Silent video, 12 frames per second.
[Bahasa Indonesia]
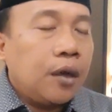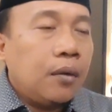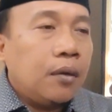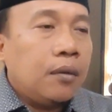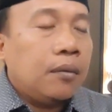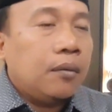Ya.
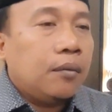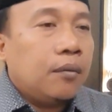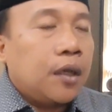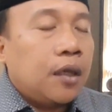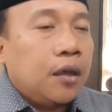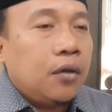
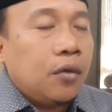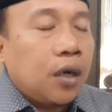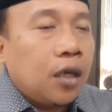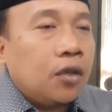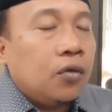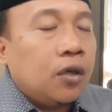Jadi
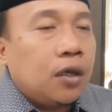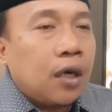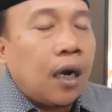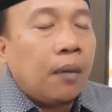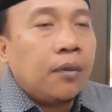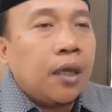ungker itu di
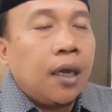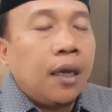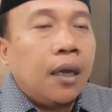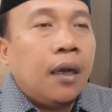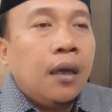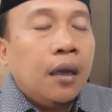
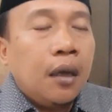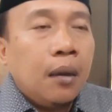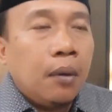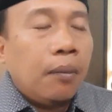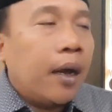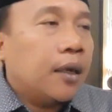dalamnya
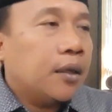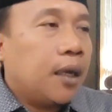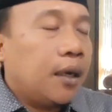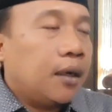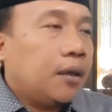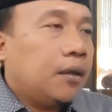
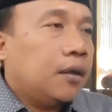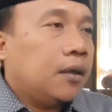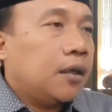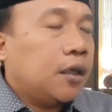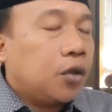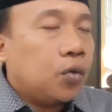pembahasan
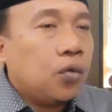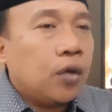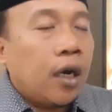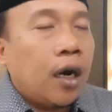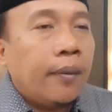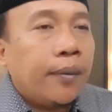itu
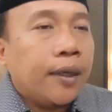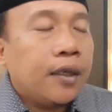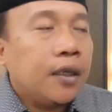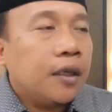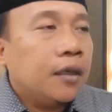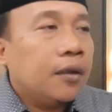RLPD.